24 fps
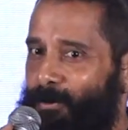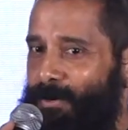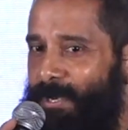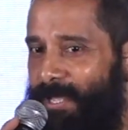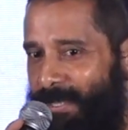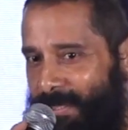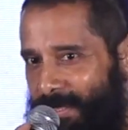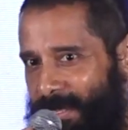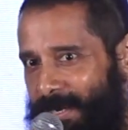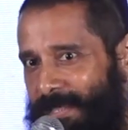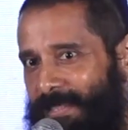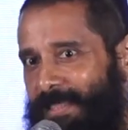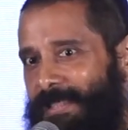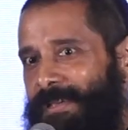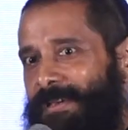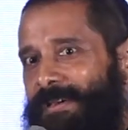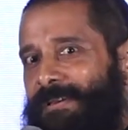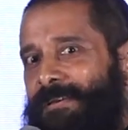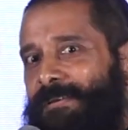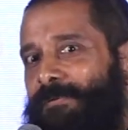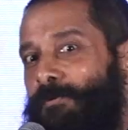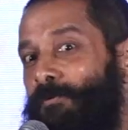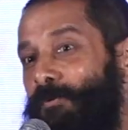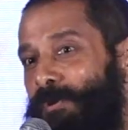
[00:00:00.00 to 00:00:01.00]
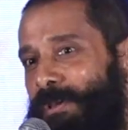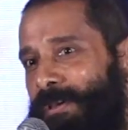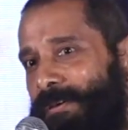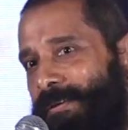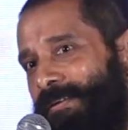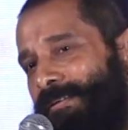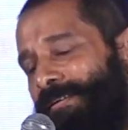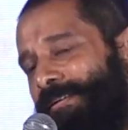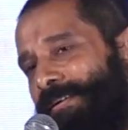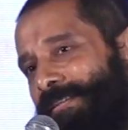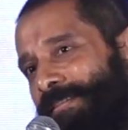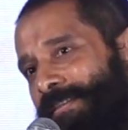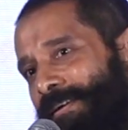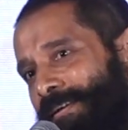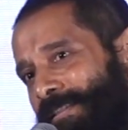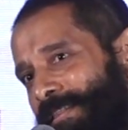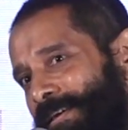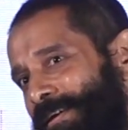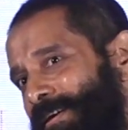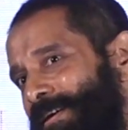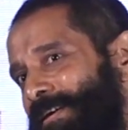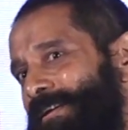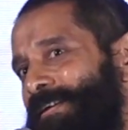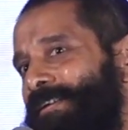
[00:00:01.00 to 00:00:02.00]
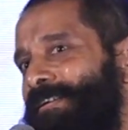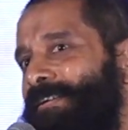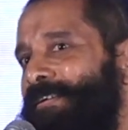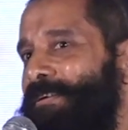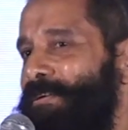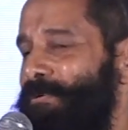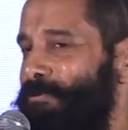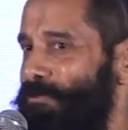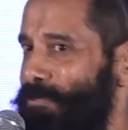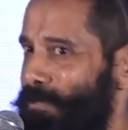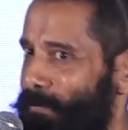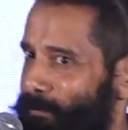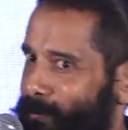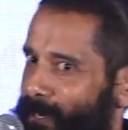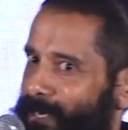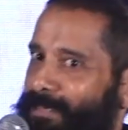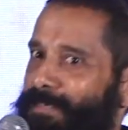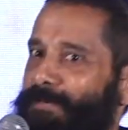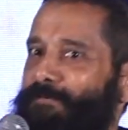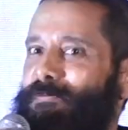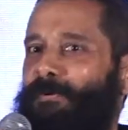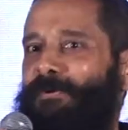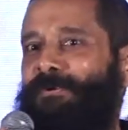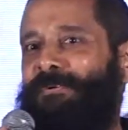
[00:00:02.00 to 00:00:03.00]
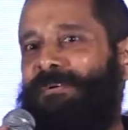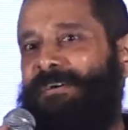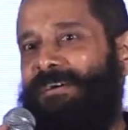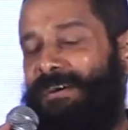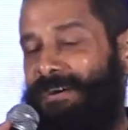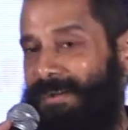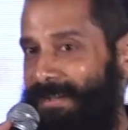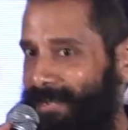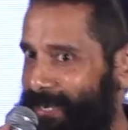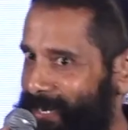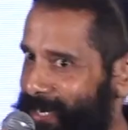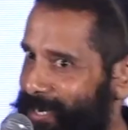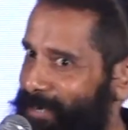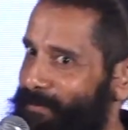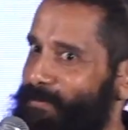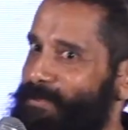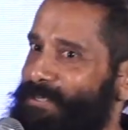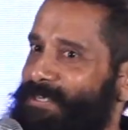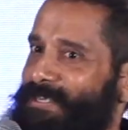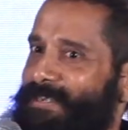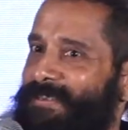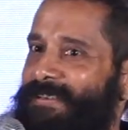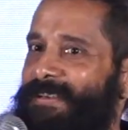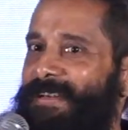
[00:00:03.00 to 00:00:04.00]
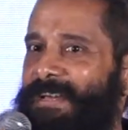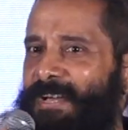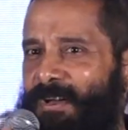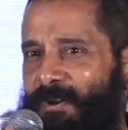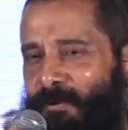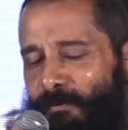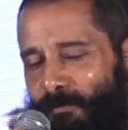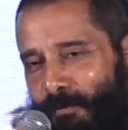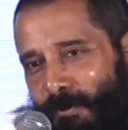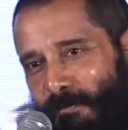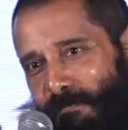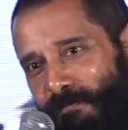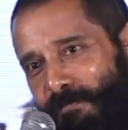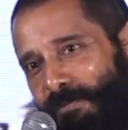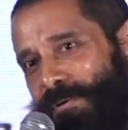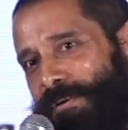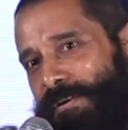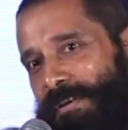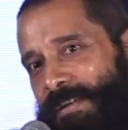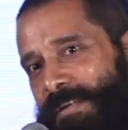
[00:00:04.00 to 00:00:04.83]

ஓட்டு இந்த இடத்துல புளி இருக்குது அந்த இடத்துல கல் இருக்குது கொஞ்சம் பார்த்து போங்க அங்கே ஆரம்பித்து ஒவ்வொரு